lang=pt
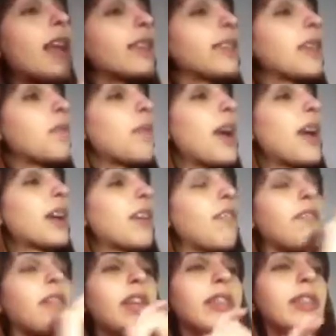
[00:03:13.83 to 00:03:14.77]
Essa marca
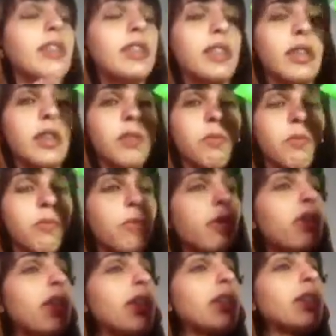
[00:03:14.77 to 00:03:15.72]
Face,
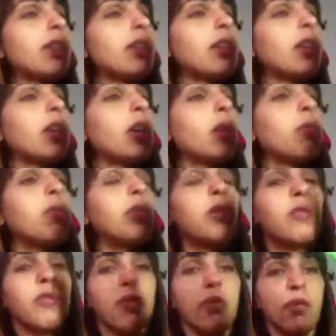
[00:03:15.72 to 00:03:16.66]
Face
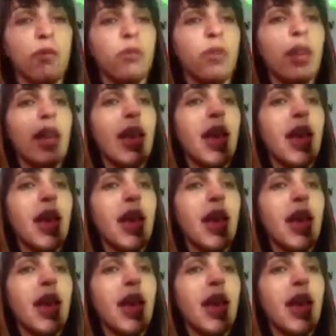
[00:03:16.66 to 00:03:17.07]
Beautiful.